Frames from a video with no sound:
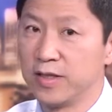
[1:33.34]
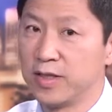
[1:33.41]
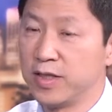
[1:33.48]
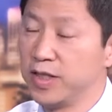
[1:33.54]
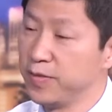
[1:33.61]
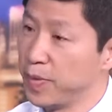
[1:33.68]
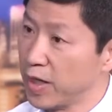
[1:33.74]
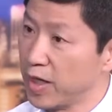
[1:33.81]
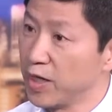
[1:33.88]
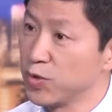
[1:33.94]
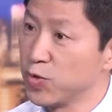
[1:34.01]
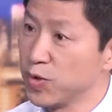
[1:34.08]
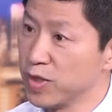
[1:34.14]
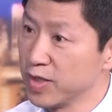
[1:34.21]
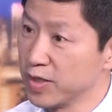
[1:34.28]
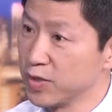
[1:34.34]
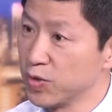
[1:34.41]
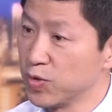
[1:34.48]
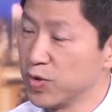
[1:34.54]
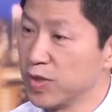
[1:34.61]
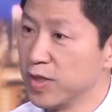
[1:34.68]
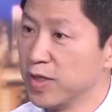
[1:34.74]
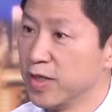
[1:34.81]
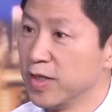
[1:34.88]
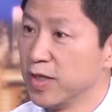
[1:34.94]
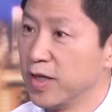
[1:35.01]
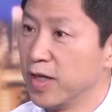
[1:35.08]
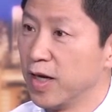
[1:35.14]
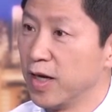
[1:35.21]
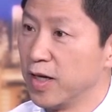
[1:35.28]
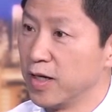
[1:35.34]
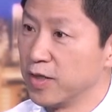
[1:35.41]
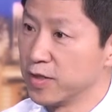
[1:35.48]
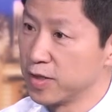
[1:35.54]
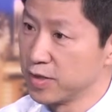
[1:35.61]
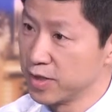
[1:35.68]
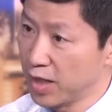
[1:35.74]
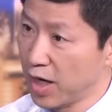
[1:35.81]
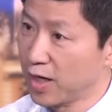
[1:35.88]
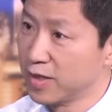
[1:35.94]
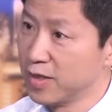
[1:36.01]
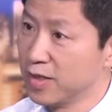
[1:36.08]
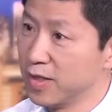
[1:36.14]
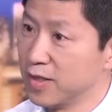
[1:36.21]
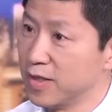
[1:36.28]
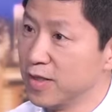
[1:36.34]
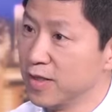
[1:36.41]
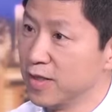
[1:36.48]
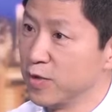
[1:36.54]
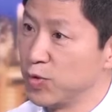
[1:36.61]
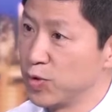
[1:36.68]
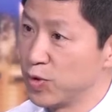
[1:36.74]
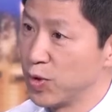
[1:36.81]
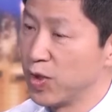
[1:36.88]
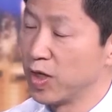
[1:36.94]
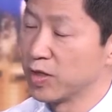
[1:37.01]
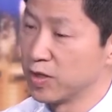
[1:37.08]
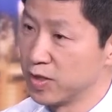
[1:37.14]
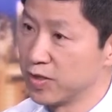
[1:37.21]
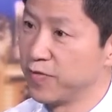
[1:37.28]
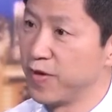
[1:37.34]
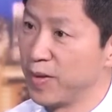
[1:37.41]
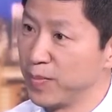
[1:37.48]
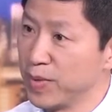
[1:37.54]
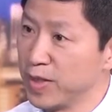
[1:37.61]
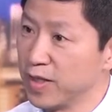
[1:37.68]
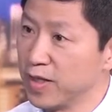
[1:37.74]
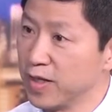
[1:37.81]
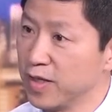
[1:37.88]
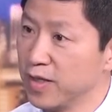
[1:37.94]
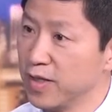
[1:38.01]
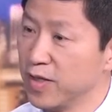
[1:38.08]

一般来说，这个就是，呃，价格和需求量是成反比的。嗯，